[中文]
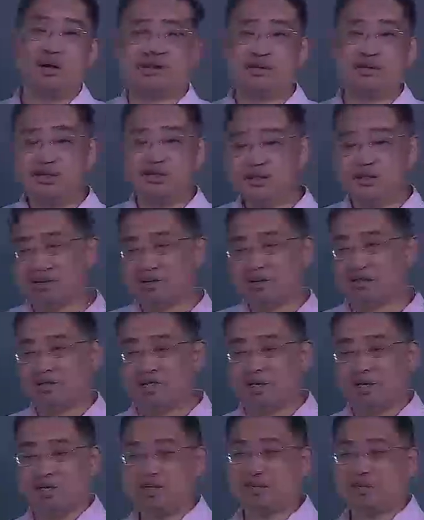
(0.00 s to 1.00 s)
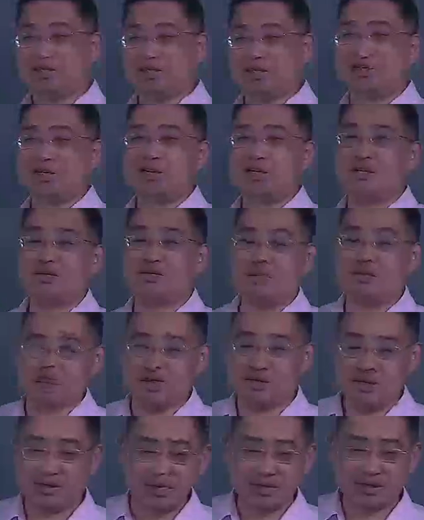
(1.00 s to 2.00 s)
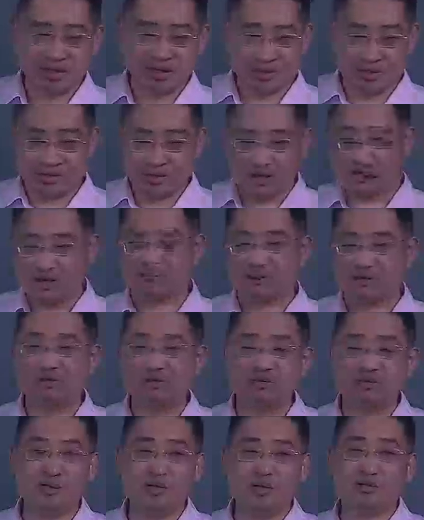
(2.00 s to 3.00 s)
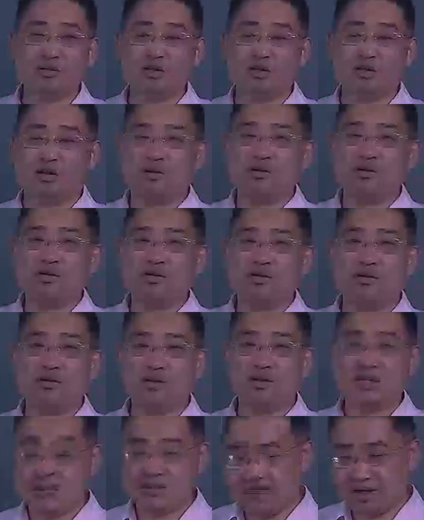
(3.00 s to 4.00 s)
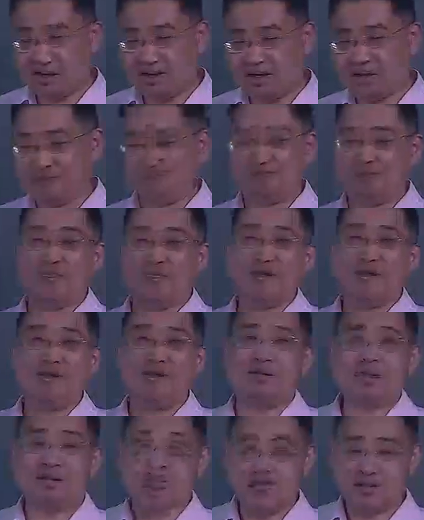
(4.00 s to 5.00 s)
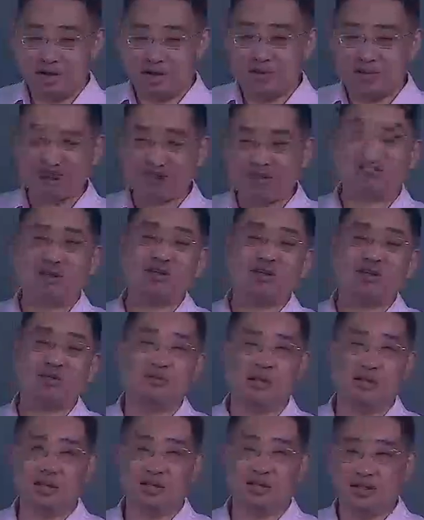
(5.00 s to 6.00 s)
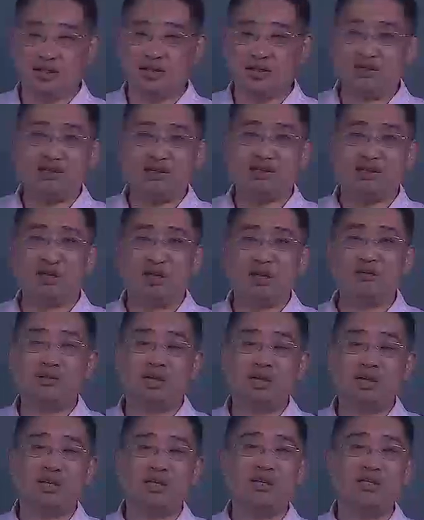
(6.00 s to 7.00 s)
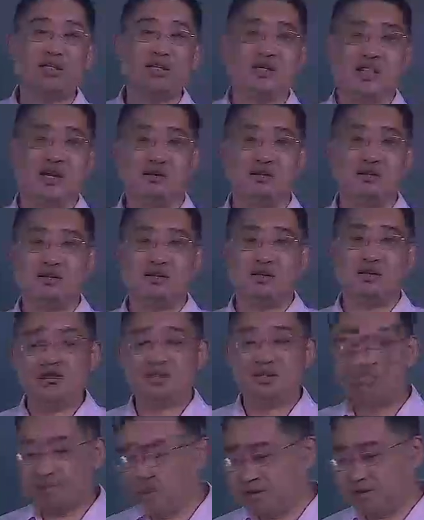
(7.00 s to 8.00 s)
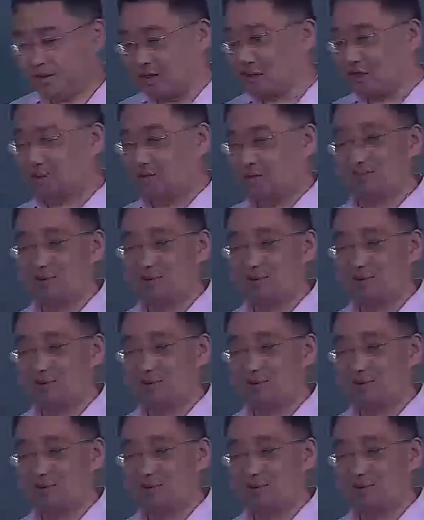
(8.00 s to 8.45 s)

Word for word: 么样让了一个结账的人过来，看他拿的东西比较少，但是呢，哎。他扫码扫的挺快，但是呢，他用现金结账，那么结账的时候呢，还